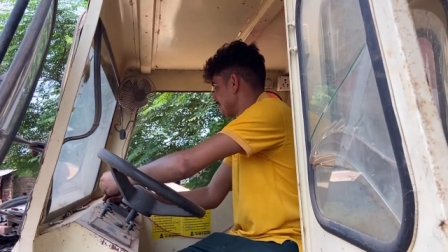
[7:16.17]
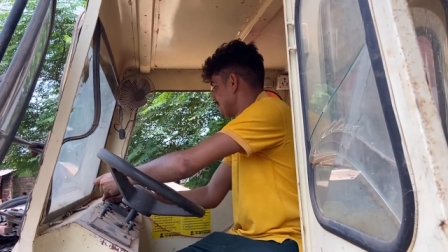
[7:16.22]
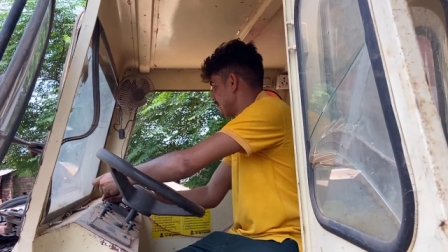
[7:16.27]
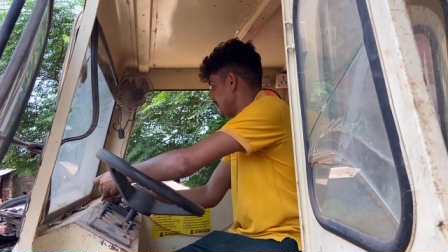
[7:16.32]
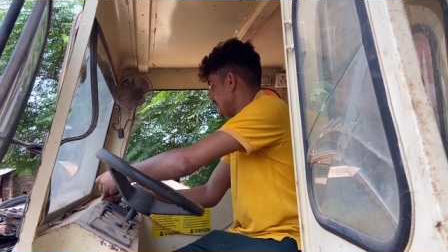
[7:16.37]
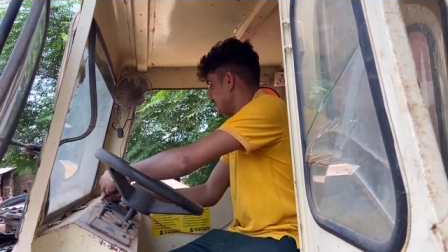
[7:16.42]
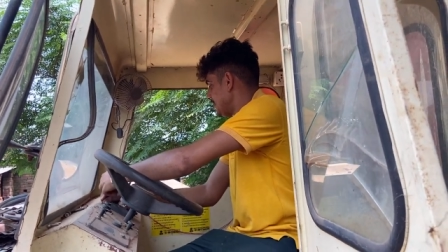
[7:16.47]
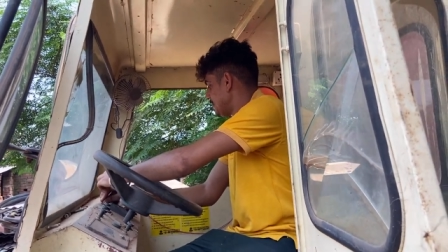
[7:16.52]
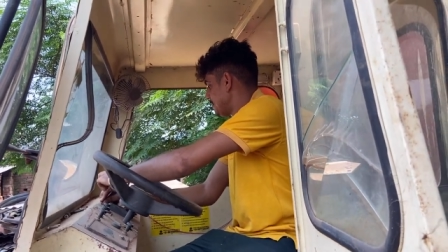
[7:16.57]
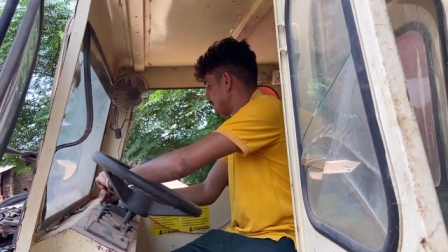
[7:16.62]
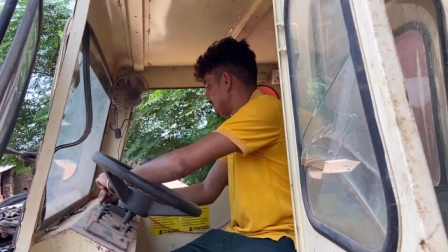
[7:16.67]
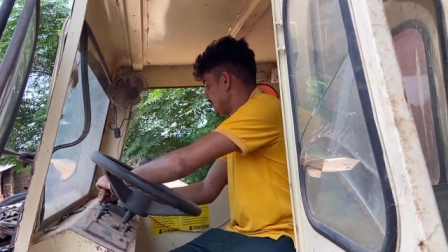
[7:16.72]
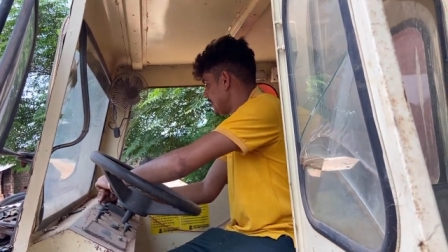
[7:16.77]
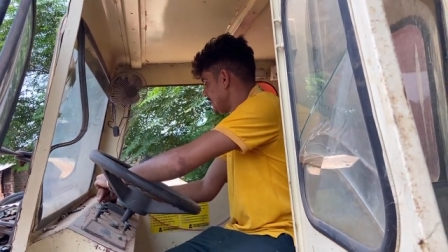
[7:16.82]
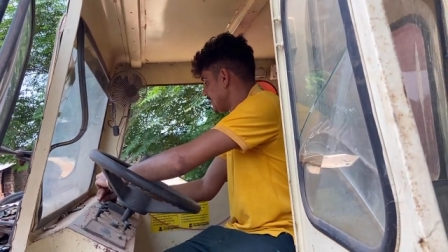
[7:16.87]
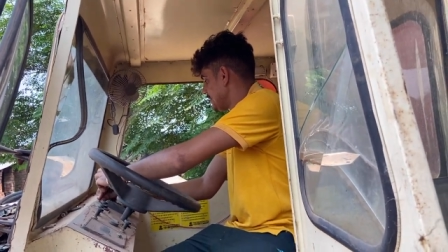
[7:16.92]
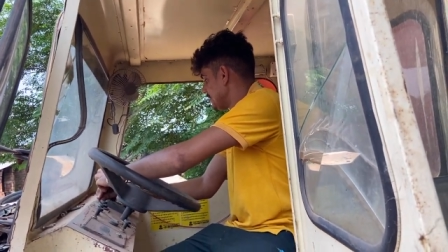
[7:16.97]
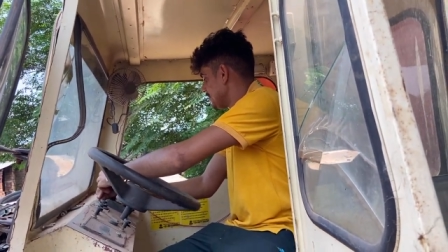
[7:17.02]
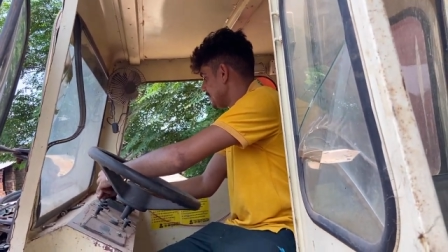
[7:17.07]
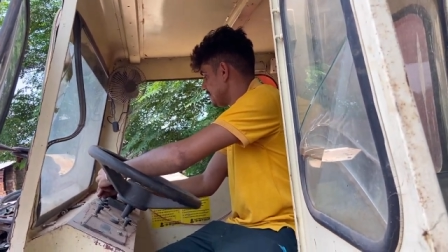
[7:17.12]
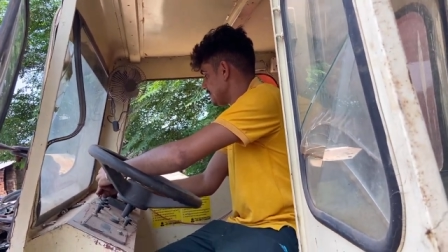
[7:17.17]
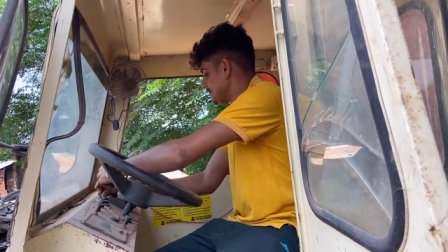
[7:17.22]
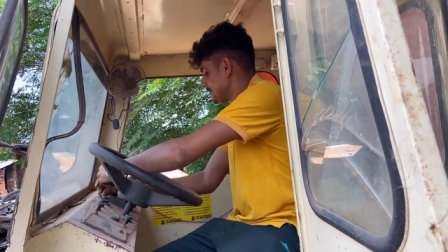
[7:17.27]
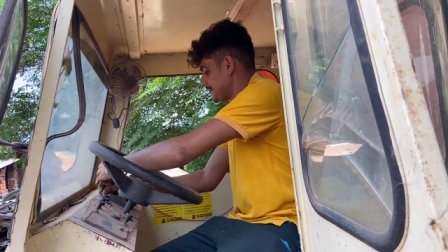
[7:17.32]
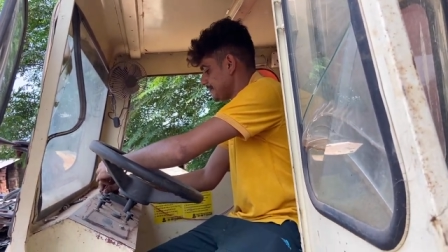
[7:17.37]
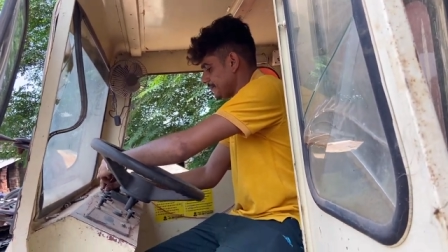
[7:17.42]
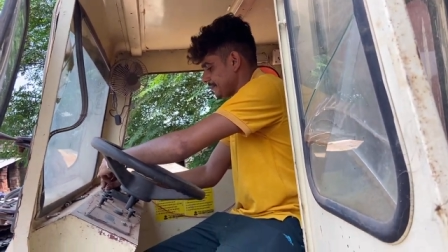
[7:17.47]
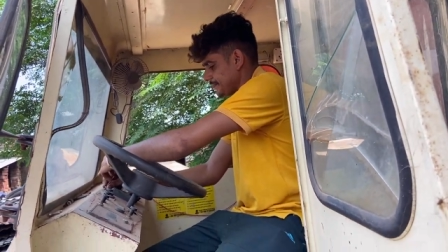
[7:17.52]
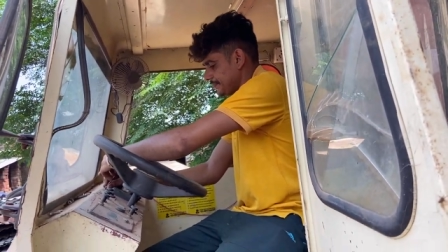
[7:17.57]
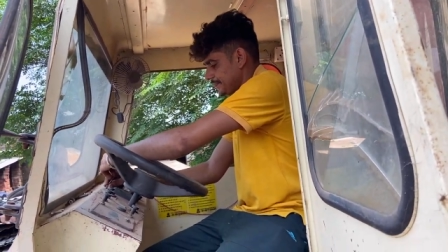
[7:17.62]
प्लेट प्लेट
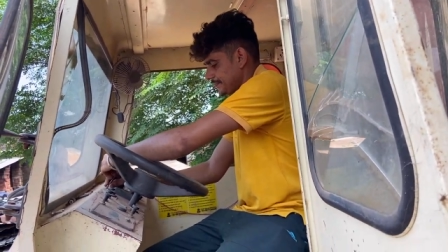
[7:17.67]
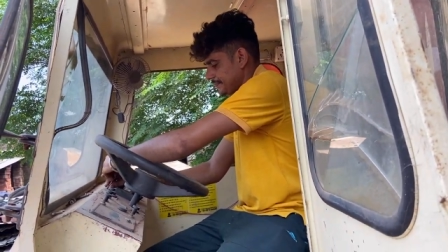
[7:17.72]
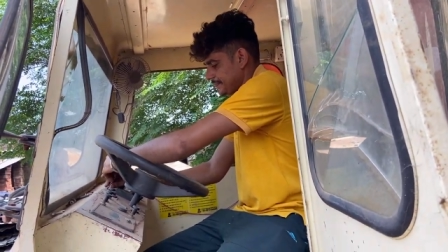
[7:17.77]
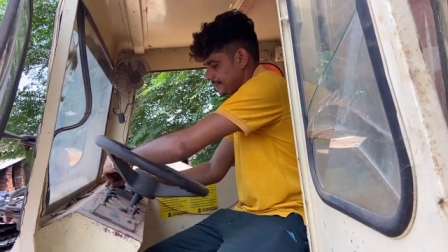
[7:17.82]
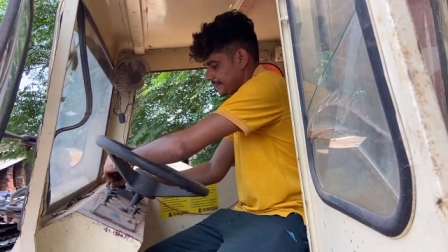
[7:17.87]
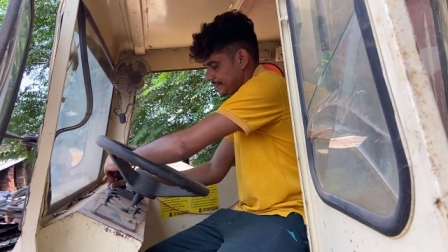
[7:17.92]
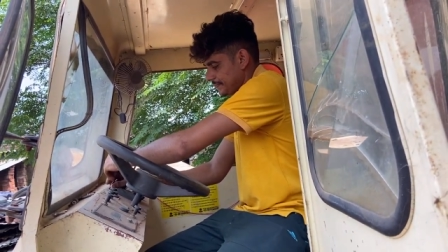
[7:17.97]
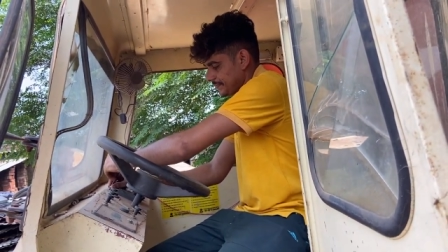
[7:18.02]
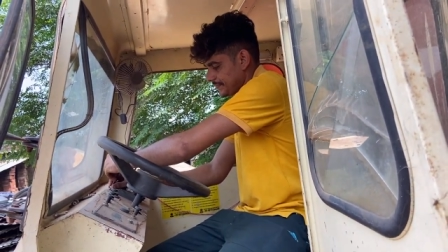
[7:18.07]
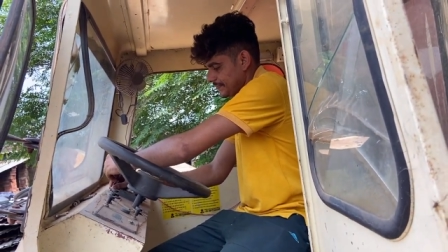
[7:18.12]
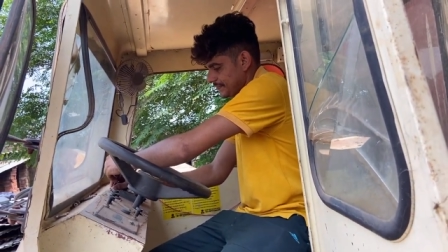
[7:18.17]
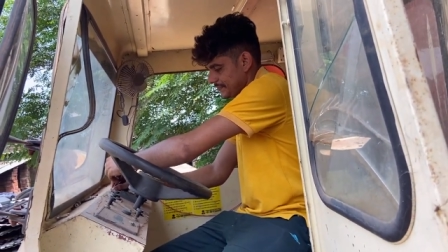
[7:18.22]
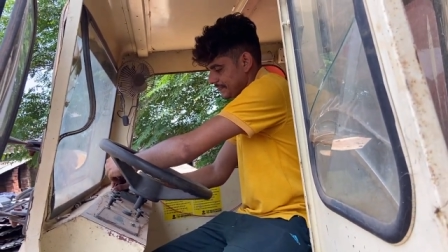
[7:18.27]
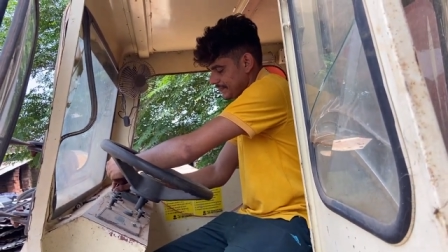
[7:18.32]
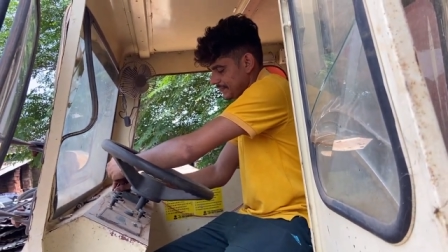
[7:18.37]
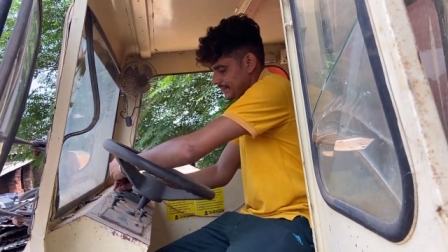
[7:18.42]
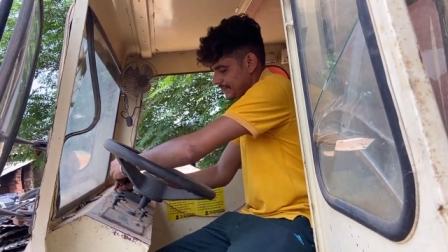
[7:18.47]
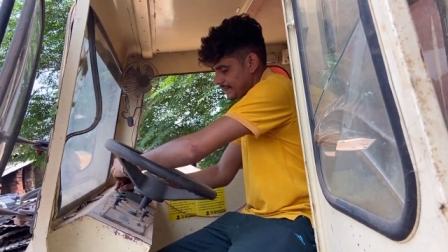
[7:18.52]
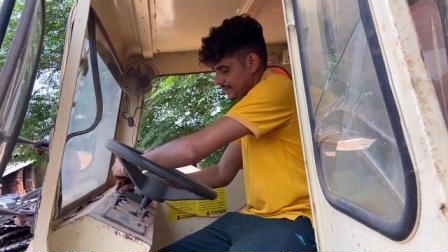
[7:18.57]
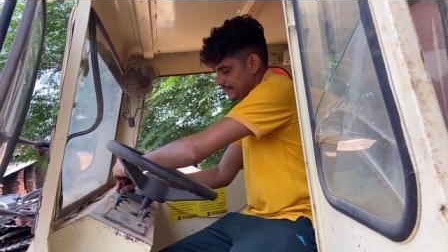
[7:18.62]
हाँ प्लेट